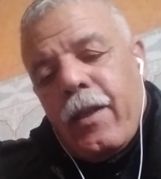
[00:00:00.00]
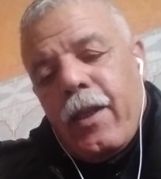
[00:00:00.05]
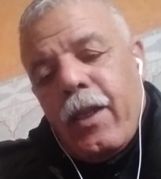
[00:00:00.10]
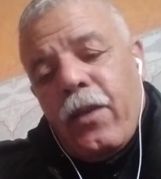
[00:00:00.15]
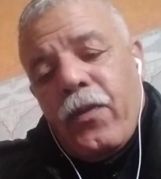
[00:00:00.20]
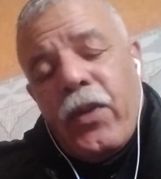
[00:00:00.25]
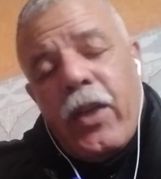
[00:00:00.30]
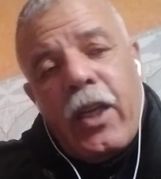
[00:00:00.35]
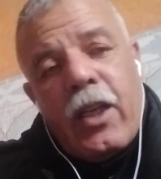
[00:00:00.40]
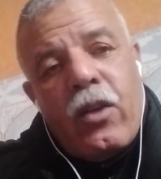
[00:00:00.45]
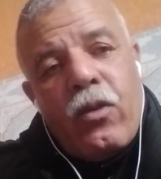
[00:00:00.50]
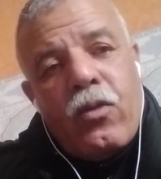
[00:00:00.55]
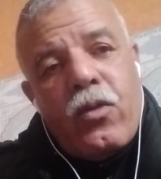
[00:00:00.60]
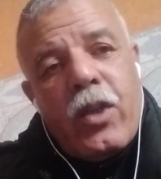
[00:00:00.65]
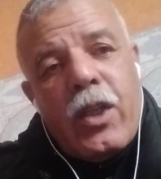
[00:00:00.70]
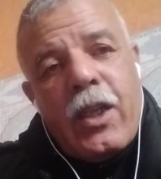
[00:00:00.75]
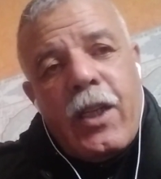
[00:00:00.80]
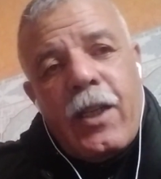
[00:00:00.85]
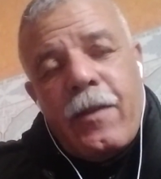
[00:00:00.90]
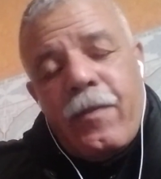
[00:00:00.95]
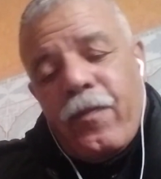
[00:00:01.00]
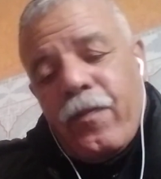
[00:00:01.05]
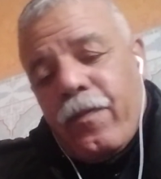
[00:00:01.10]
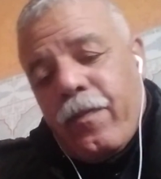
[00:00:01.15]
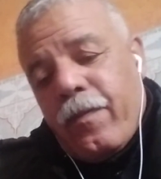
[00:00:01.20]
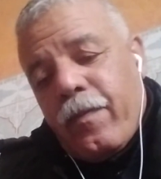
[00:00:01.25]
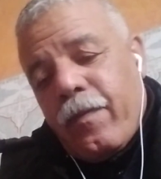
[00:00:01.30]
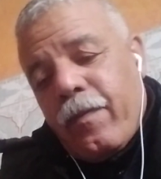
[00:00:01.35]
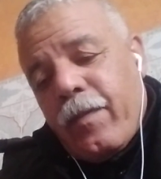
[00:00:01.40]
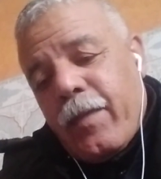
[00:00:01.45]
الفئة الأولى
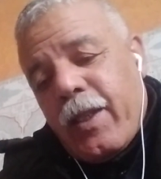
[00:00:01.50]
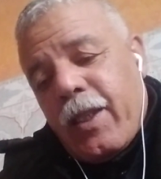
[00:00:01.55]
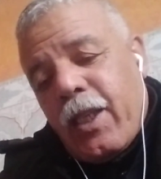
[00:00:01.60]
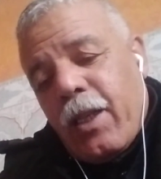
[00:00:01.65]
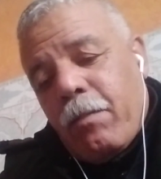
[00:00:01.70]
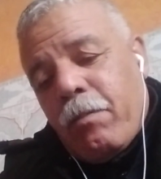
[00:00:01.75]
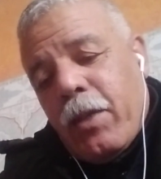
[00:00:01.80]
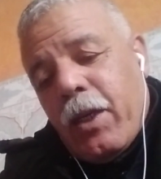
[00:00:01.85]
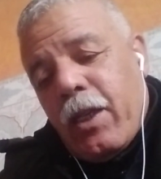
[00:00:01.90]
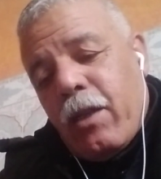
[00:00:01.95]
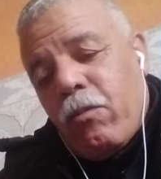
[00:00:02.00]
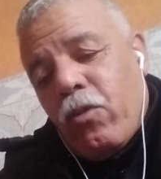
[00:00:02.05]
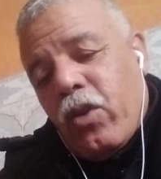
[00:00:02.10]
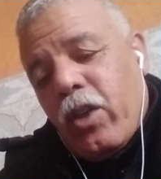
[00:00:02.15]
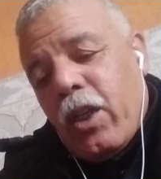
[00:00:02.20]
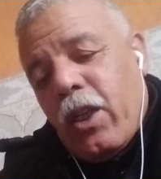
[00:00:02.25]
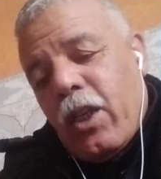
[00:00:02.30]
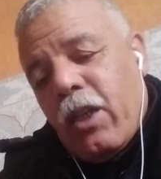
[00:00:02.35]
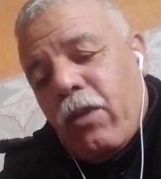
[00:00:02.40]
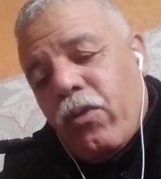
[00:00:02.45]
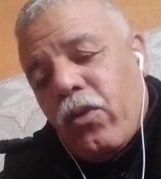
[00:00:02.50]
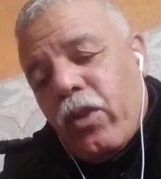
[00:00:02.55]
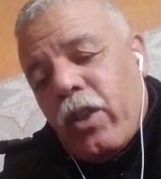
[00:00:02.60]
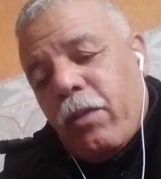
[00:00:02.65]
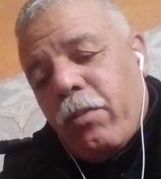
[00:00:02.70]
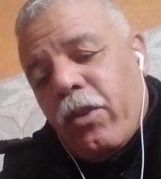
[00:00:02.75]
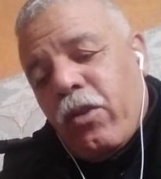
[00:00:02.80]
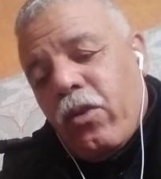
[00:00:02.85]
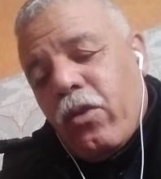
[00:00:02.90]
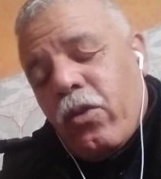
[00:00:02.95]
سبق
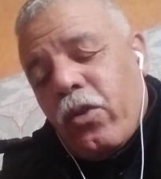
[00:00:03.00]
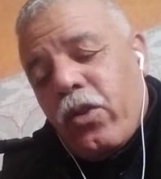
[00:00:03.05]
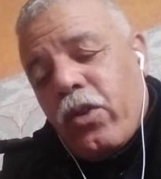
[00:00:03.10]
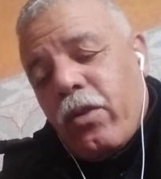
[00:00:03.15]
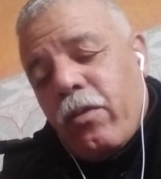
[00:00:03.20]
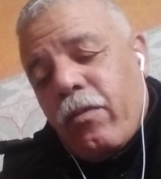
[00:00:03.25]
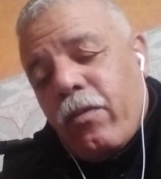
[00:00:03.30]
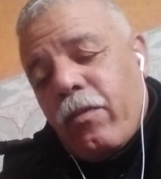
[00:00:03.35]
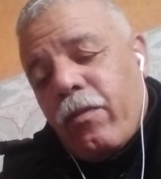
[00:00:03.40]
المكلفون بالدروس